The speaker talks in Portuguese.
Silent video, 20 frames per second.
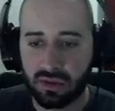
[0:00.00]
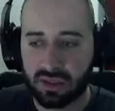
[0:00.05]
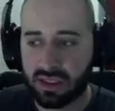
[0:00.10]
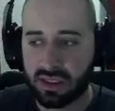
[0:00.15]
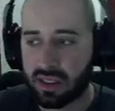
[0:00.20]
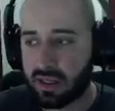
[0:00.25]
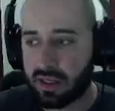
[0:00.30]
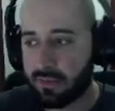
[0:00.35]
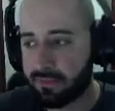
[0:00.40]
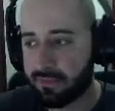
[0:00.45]

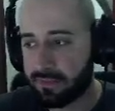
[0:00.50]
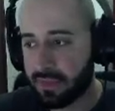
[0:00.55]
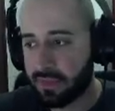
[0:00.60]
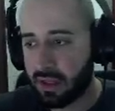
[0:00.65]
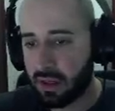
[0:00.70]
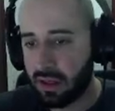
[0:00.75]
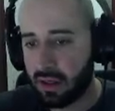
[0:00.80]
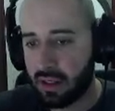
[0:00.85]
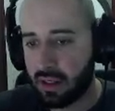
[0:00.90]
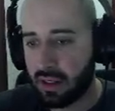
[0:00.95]
tá?
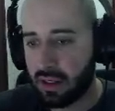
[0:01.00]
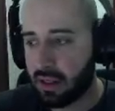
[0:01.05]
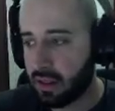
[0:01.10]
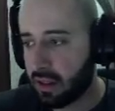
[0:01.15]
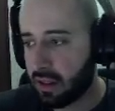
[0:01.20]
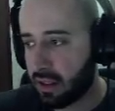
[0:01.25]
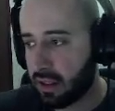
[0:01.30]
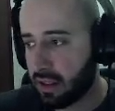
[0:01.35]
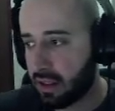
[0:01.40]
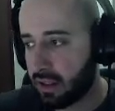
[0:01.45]

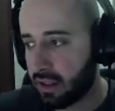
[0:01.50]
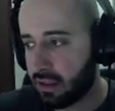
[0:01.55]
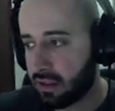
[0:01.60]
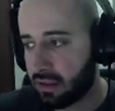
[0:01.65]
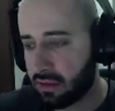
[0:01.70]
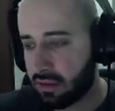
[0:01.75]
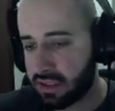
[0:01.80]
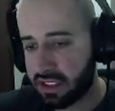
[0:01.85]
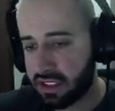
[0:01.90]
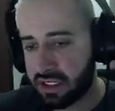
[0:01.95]
É,
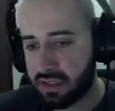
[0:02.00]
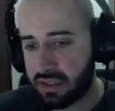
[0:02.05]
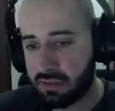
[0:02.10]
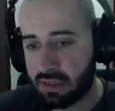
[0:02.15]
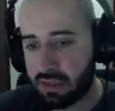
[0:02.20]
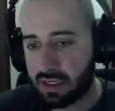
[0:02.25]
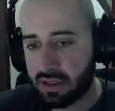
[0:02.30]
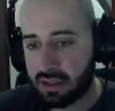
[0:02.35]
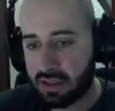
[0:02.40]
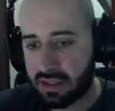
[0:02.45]
então a gente
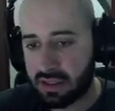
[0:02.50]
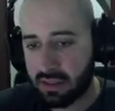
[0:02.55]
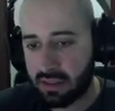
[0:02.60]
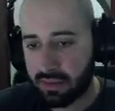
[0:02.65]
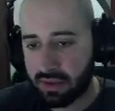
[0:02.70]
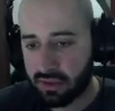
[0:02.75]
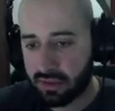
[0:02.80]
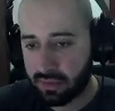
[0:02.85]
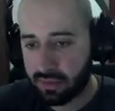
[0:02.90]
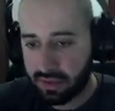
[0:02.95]
manda
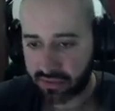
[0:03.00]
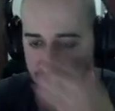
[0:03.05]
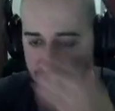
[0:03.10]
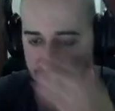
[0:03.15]
sempre no perfil